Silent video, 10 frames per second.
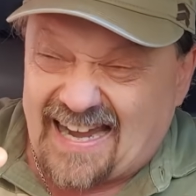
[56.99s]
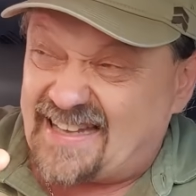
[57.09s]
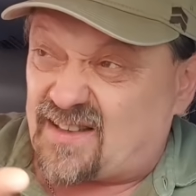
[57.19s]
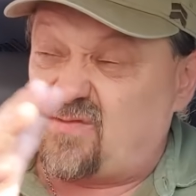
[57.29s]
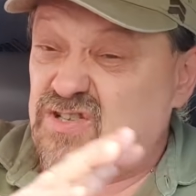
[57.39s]
а
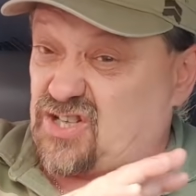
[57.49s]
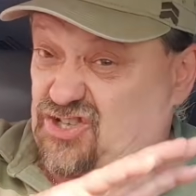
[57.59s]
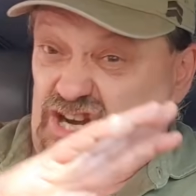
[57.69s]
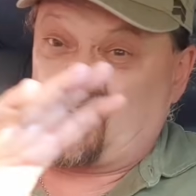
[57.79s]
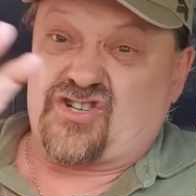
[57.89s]
это
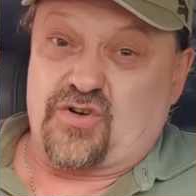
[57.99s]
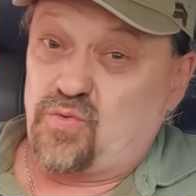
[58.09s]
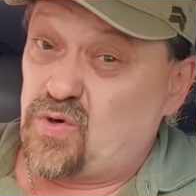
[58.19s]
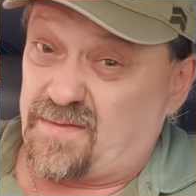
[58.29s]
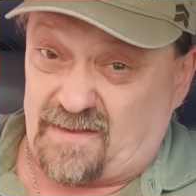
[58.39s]
высочайший
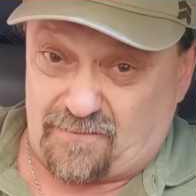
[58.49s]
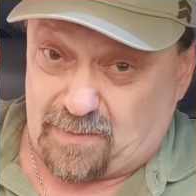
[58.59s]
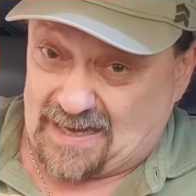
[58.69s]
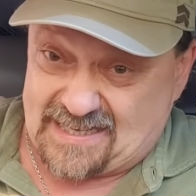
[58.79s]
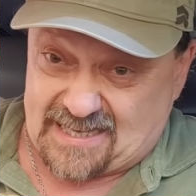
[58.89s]
уровень в
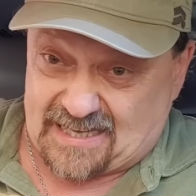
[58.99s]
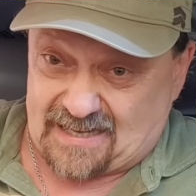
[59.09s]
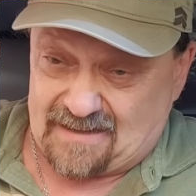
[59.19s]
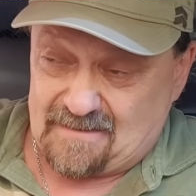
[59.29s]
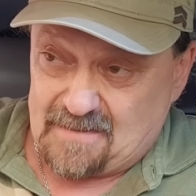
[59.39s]
политике.